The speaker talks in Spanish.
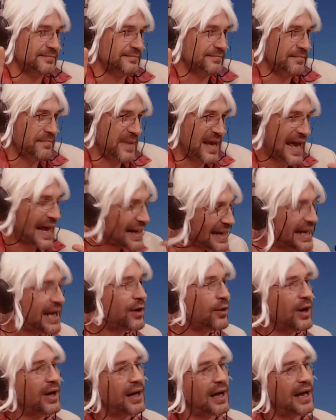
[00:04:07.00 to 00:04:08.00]
me
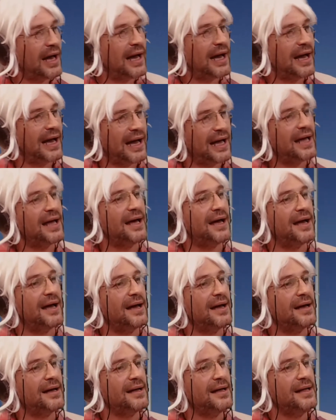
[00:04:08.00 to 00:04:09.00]
arriesgo
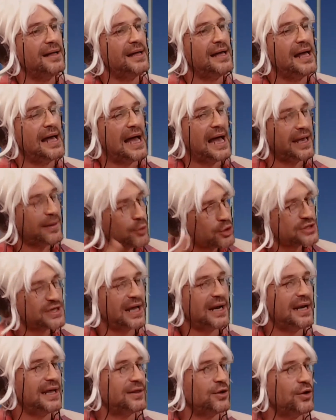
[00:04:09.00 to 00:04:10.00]
a,
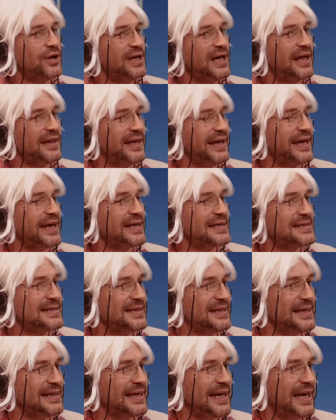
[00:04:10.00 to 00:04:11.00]
esbozar la teoría de que
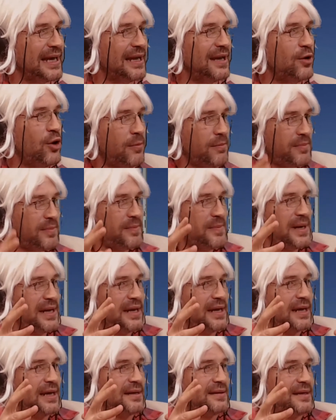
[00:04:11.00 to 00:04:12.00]
si el
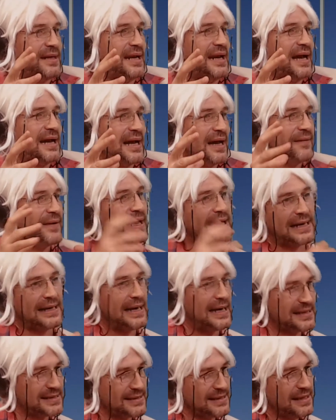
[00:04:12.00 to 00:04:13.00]
hombre de las
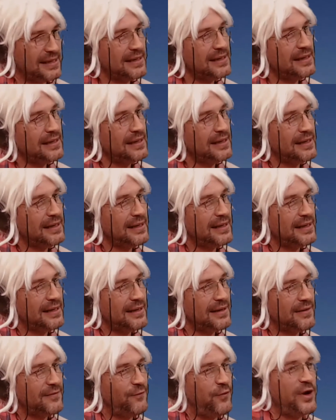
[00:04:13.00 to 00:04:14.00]
cavernas
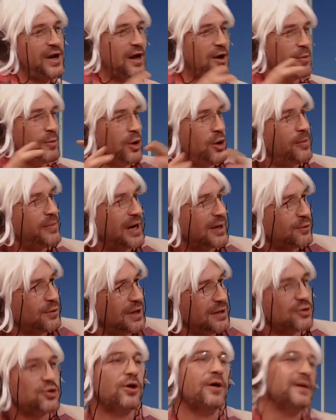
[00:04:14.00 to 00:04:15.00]
fuera como el hombre
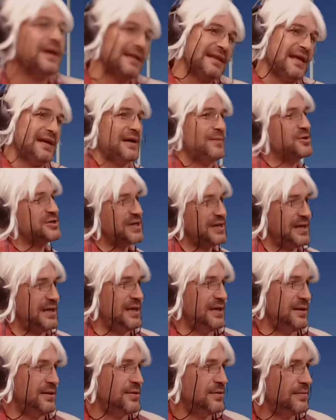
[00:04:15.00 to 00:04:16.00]
actual, todavía estaríamos ahí
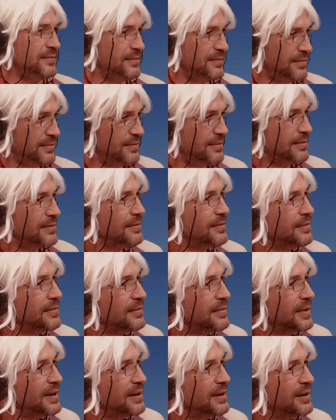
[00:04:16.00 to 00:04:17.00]
adentro.
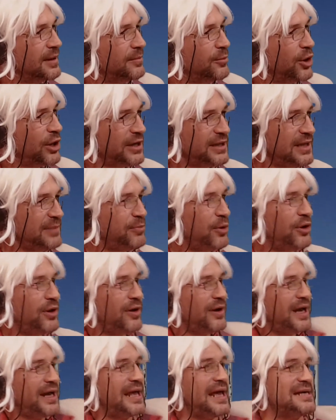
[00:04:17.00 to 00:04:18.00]
Porque el tipo de
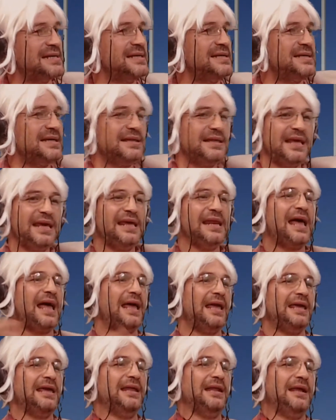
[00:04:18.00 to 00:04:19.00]
ahora, ¿qué hace? Se
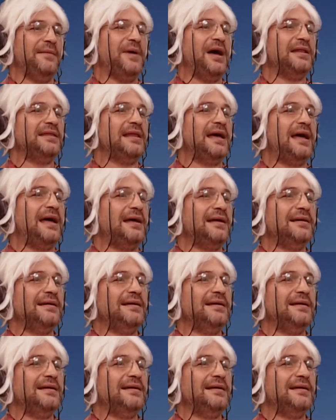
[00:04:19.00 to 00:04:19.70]
tira y le manda